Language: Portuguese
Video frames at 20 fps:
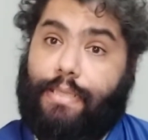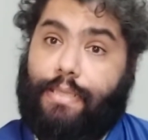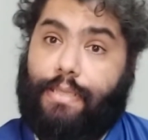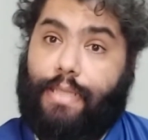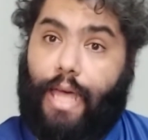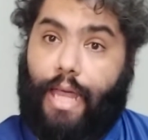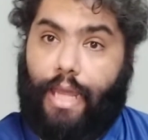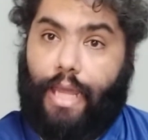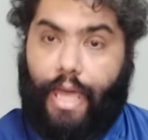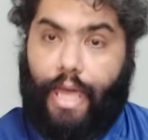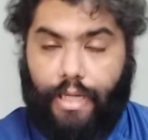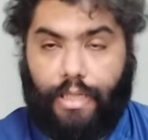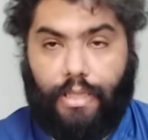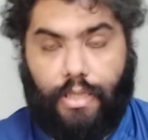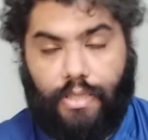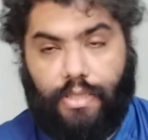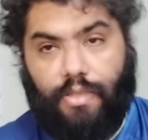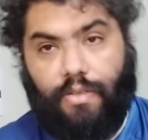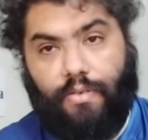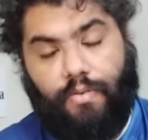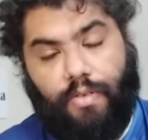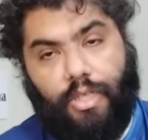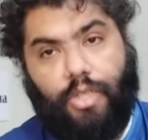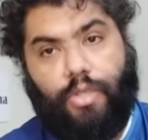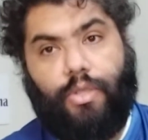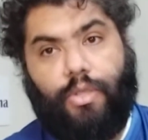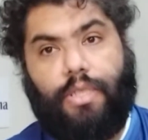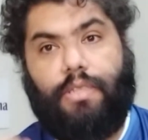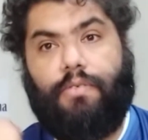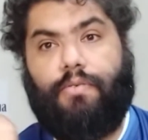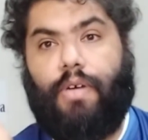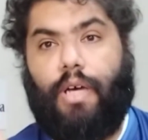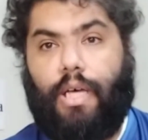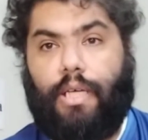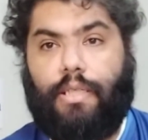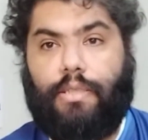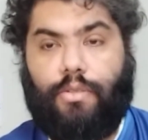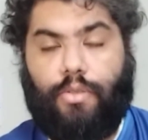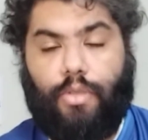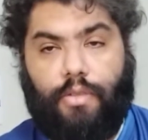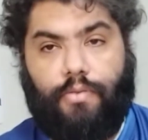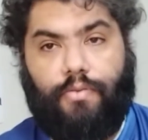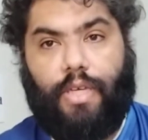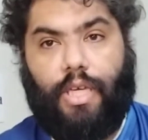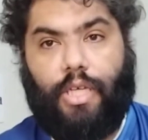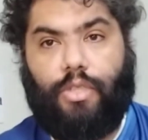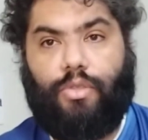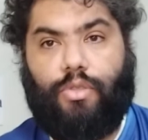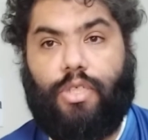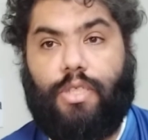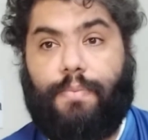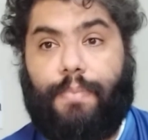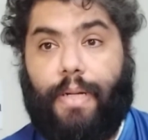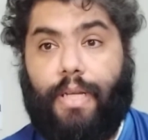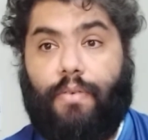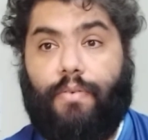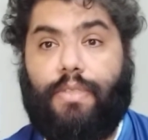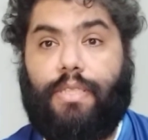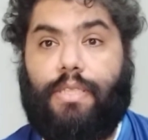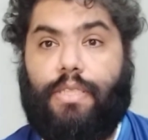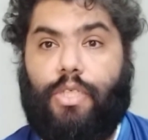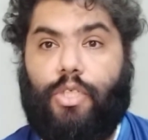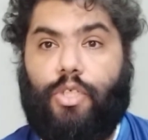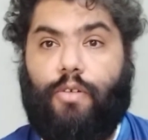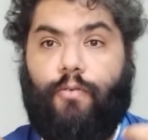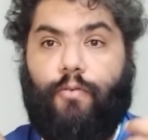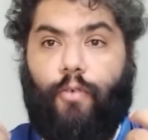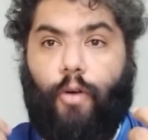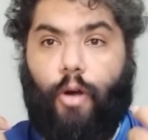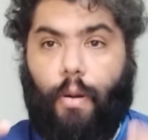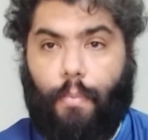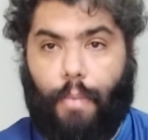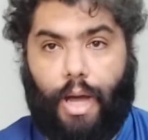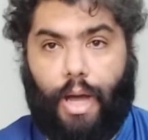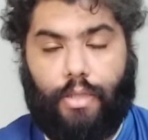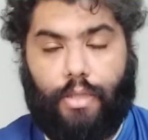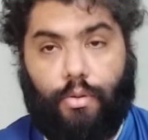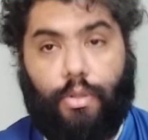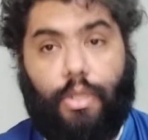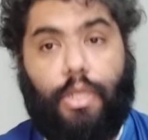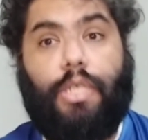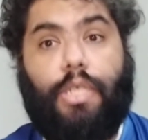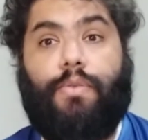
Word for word: dar like nesse vídeo, ativar as notificações para que você seja informado.